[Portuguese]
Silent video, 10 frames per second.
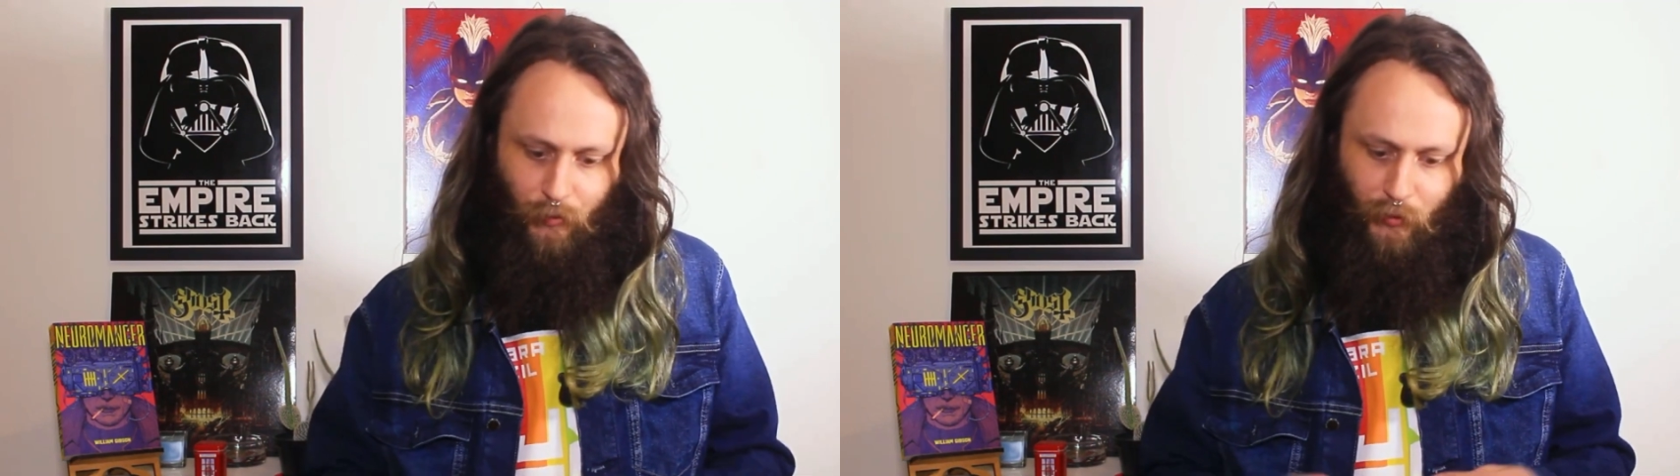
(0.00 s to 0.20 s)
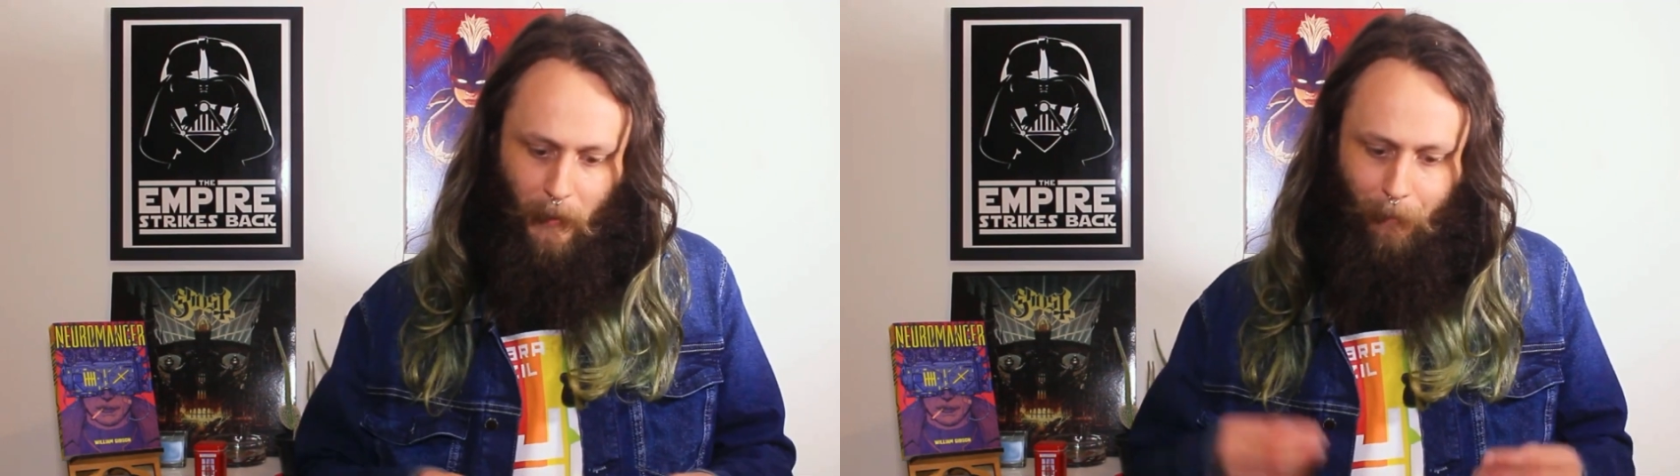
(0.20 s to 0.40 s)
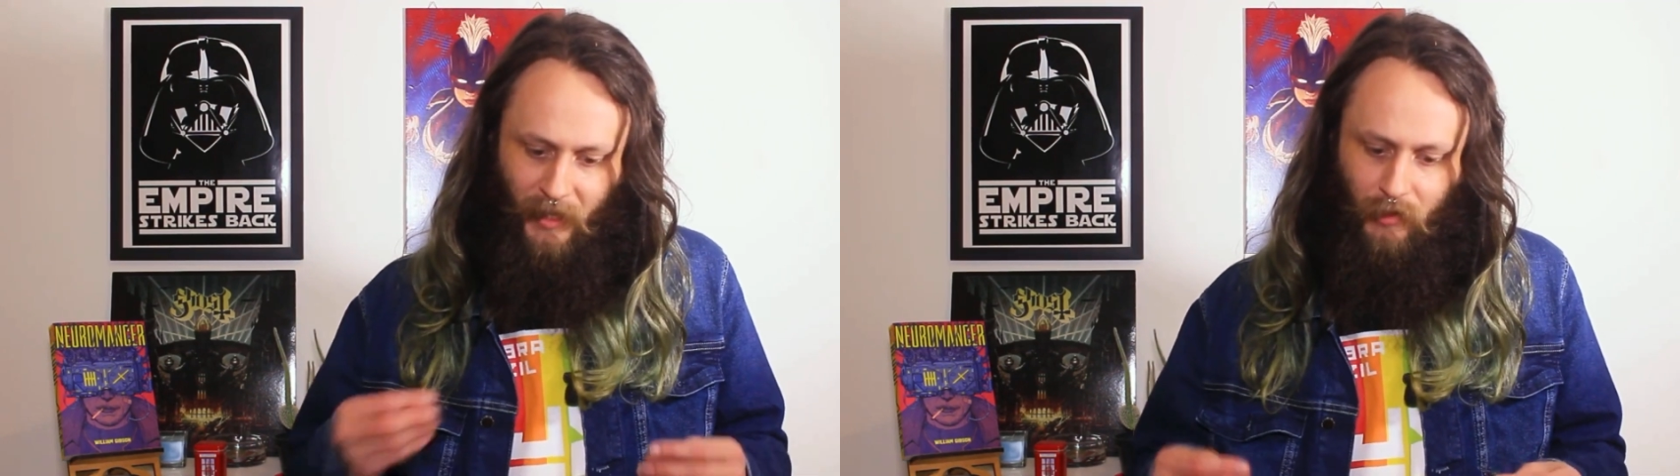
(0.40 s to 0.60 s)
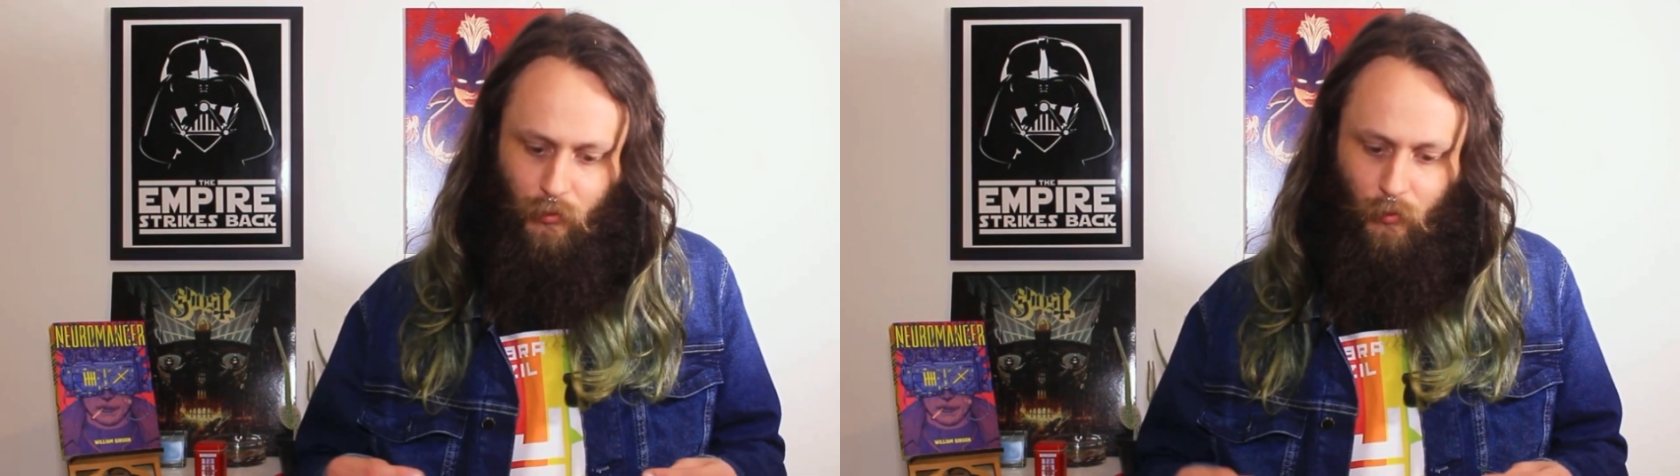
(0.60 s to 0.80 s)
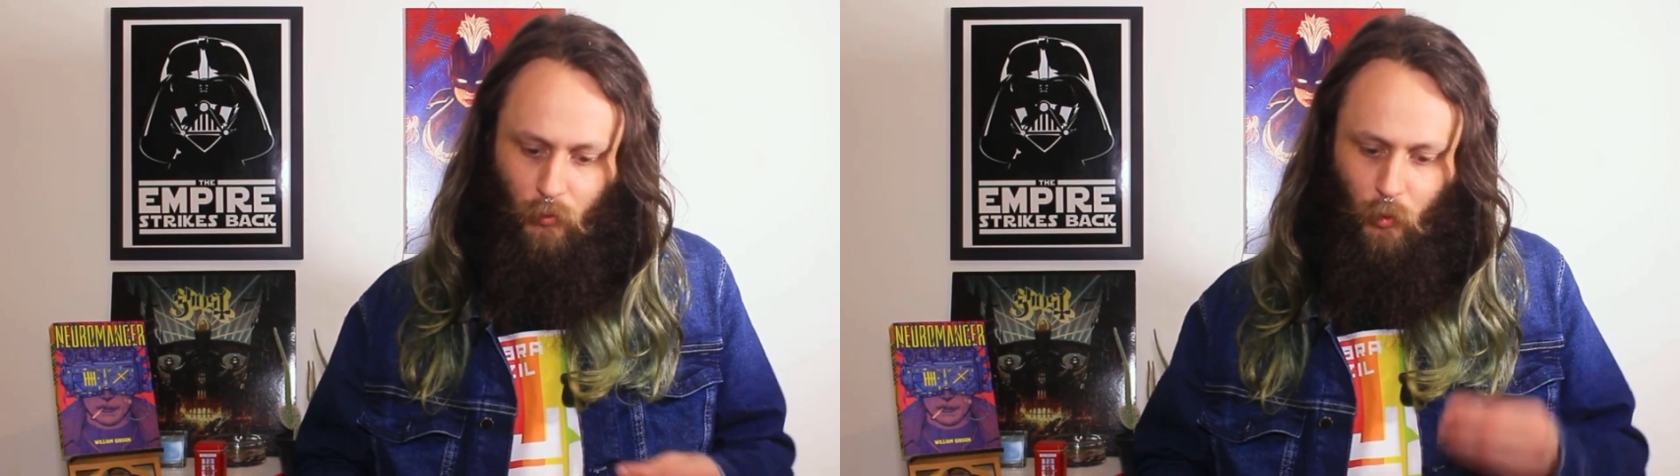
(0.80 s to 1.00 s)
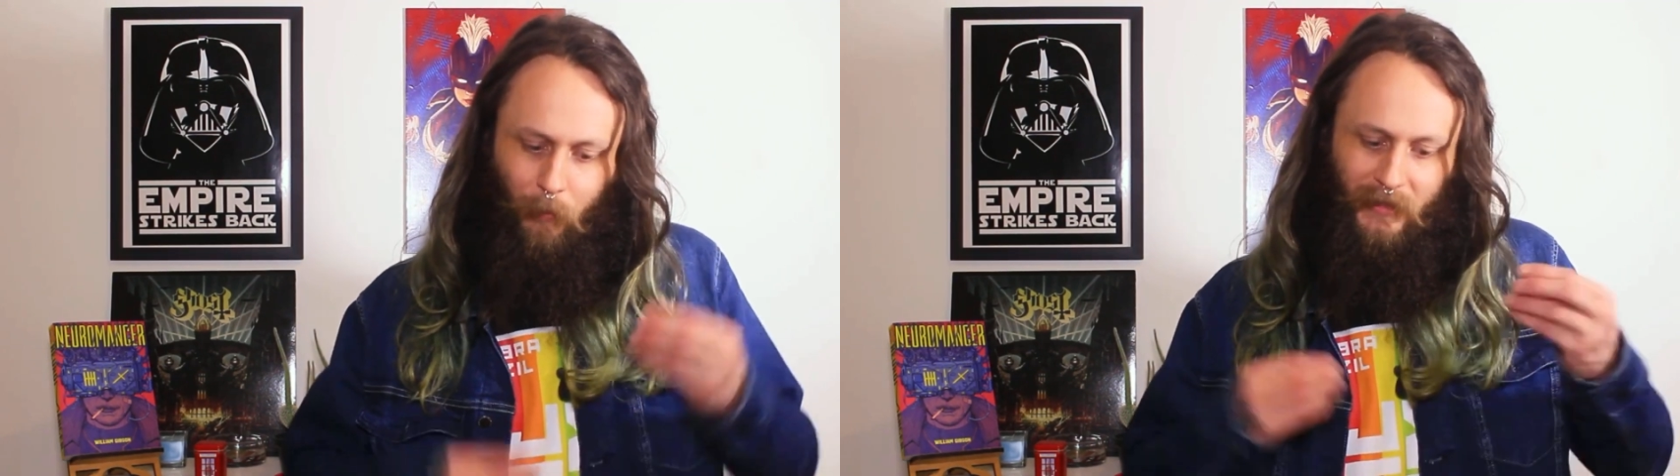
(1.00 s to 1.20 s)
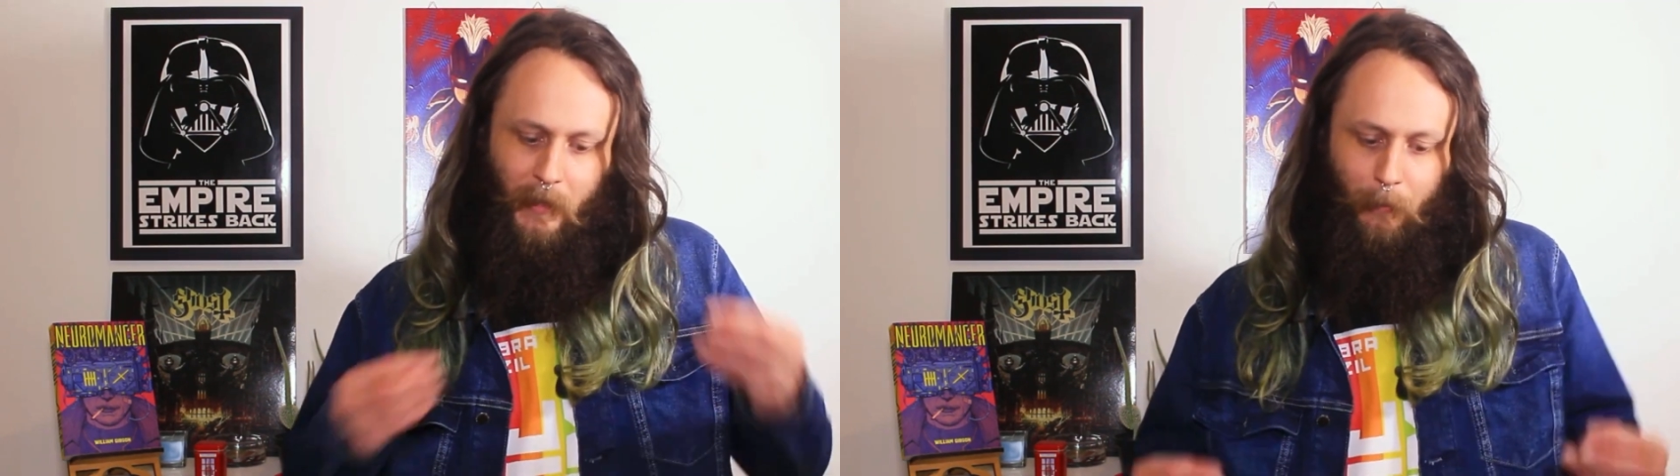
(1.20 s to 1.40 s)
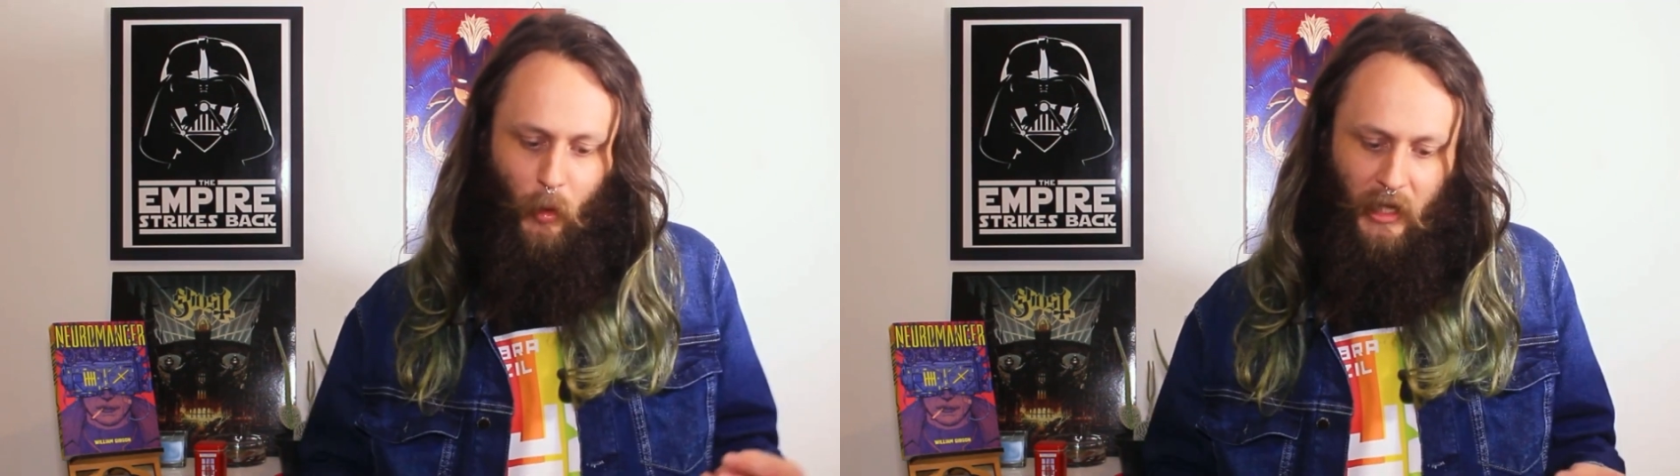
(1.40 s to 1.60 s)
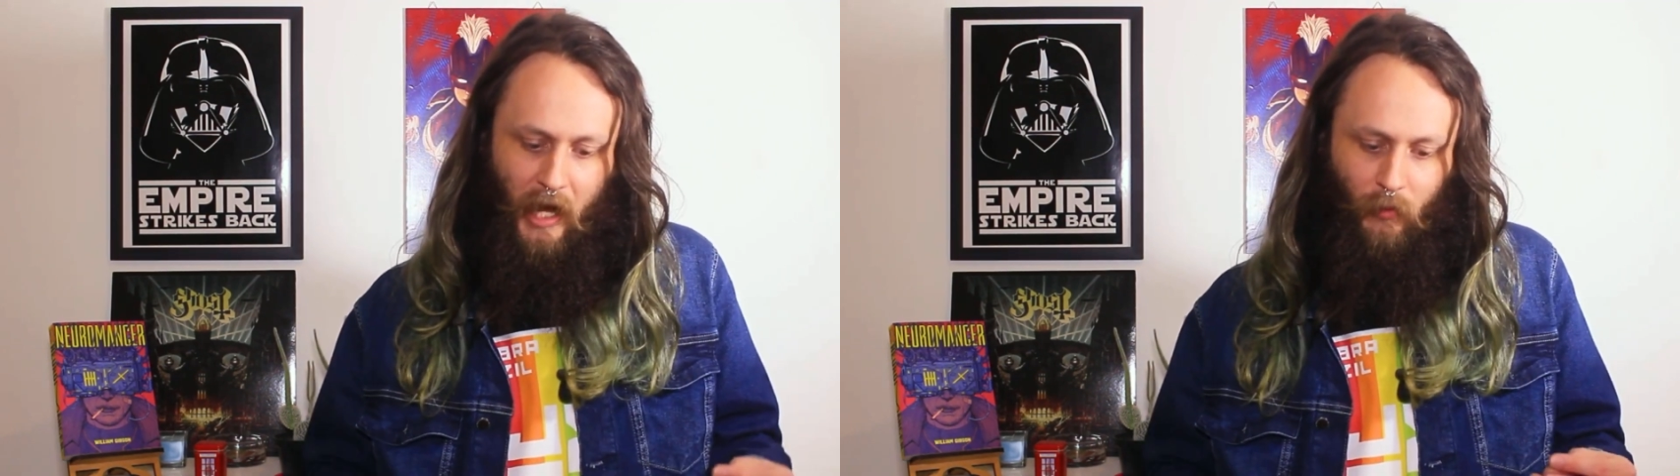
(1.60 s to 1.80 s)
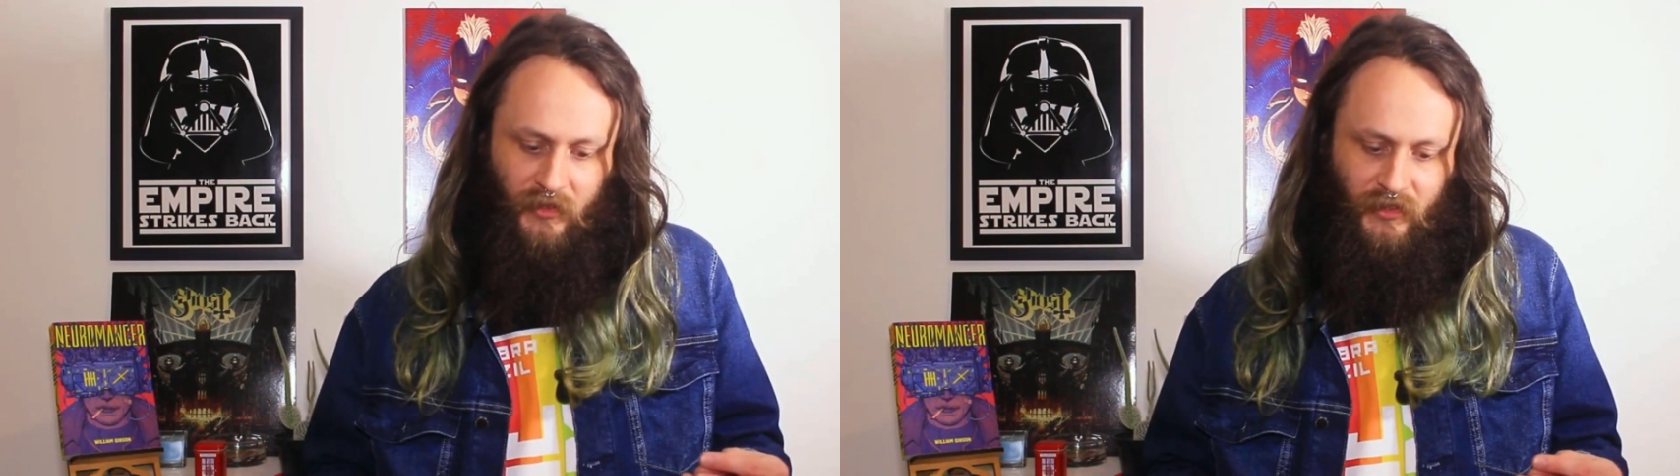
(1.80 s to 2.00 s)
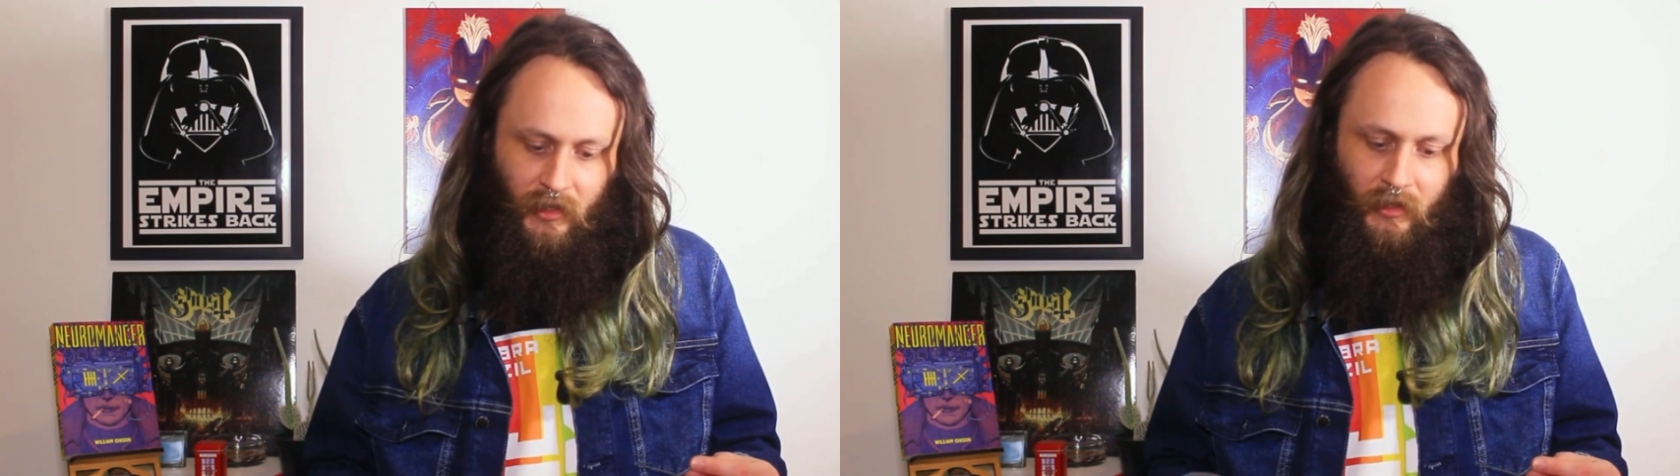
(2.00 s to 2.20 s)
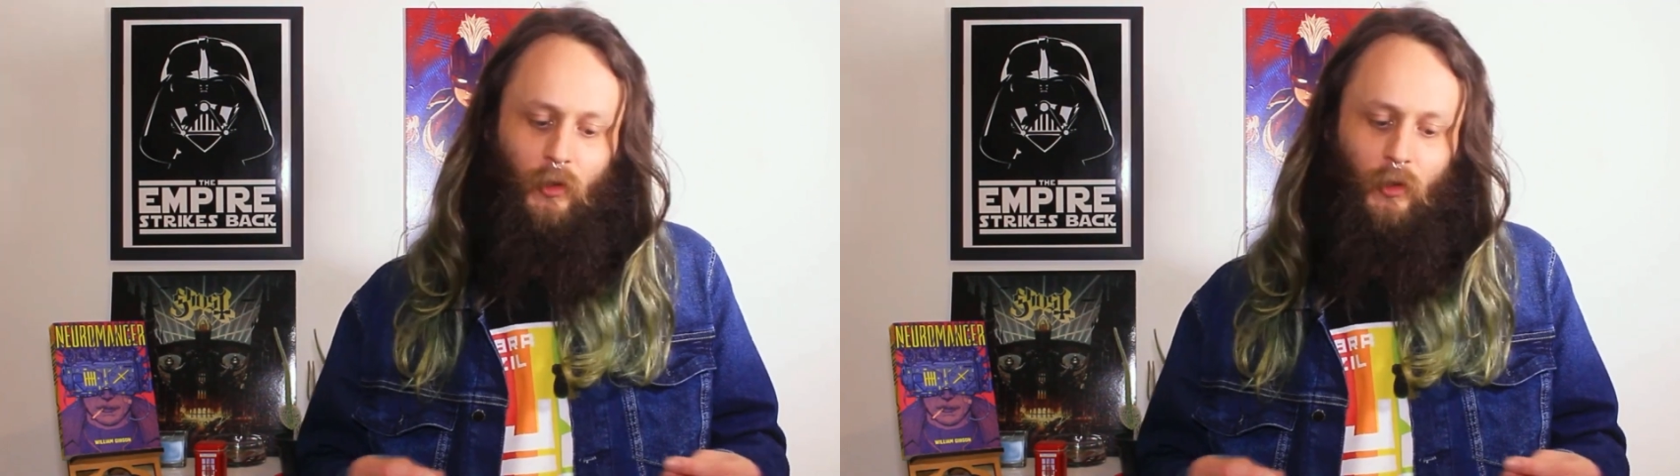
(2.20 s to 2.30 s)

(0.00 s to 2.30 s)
ele fica preso num loop temporal, assim,